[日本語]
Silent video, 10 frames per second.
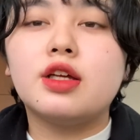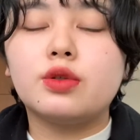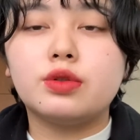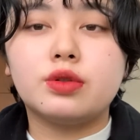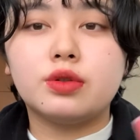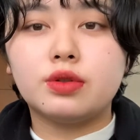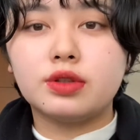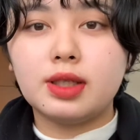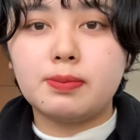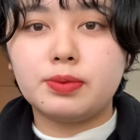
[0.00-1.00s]
この
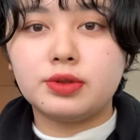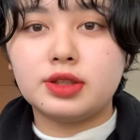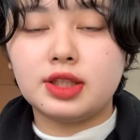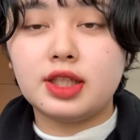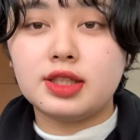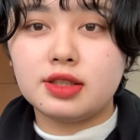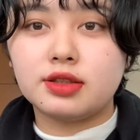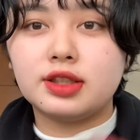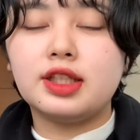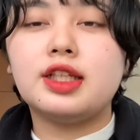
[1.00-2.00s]
リップシリーズ
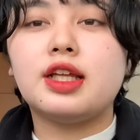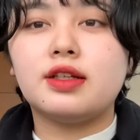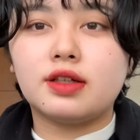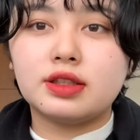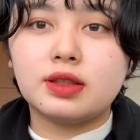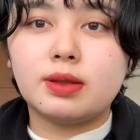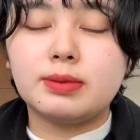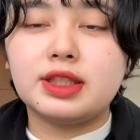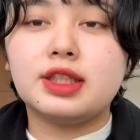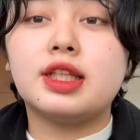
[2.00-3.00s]
気になる方は
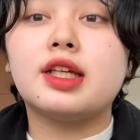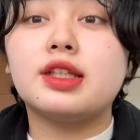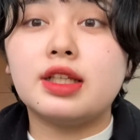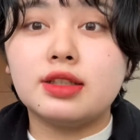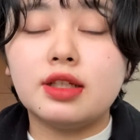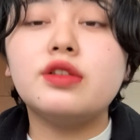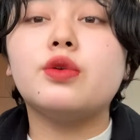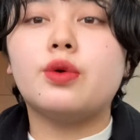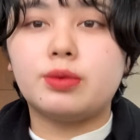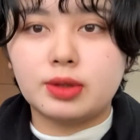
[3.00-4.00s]
見ていただけたらな
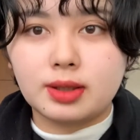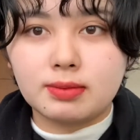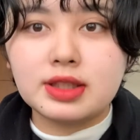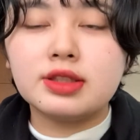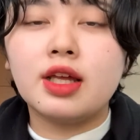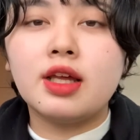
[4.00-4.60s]
と思います